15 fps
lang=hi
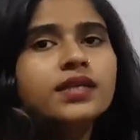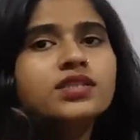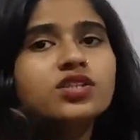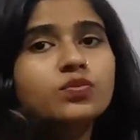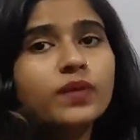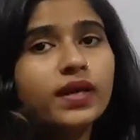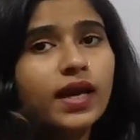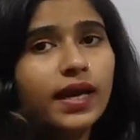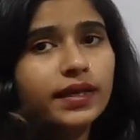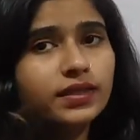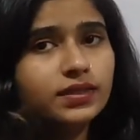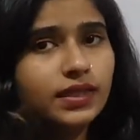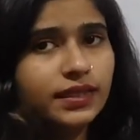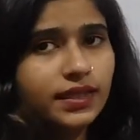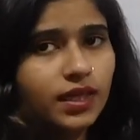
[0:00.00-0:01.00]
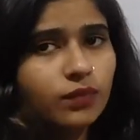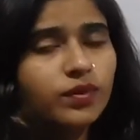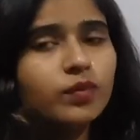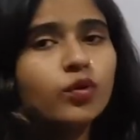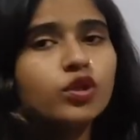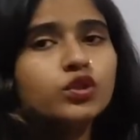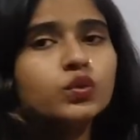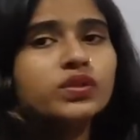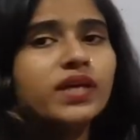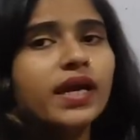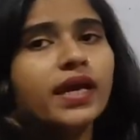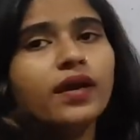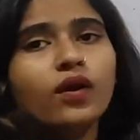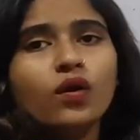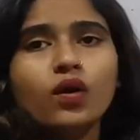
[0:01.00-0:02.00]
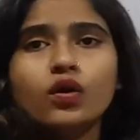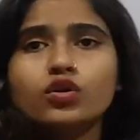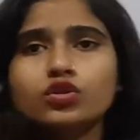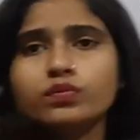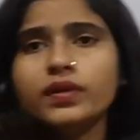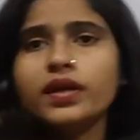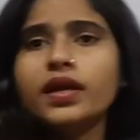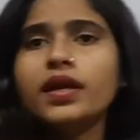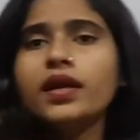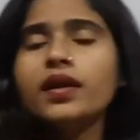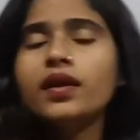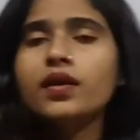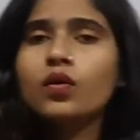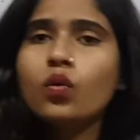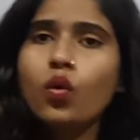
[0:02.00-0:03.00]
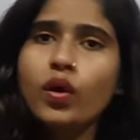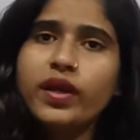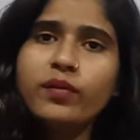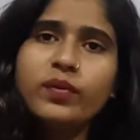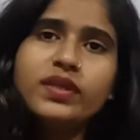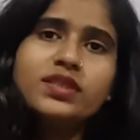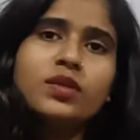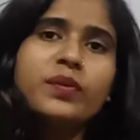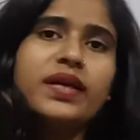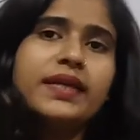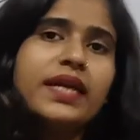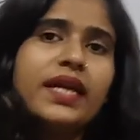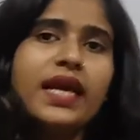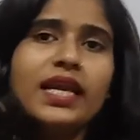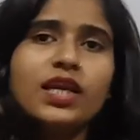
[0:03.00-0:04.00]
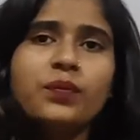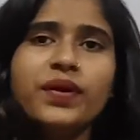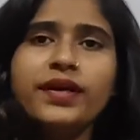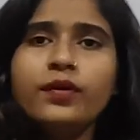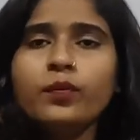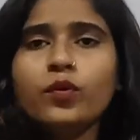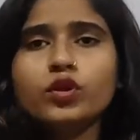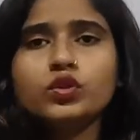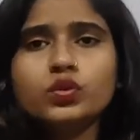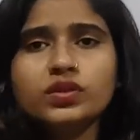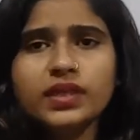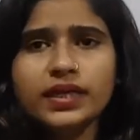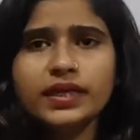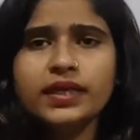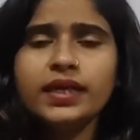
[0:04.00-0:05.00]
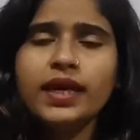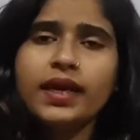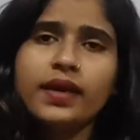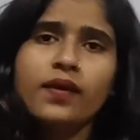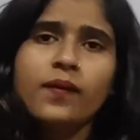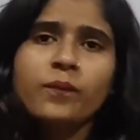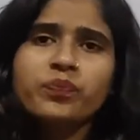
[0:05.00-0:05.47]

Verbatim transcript: जिसमें कायरल सेंटर भी मौजूद है और उसमें कोई भी सिमेट्री एलिमेंट मौजूद नहीं है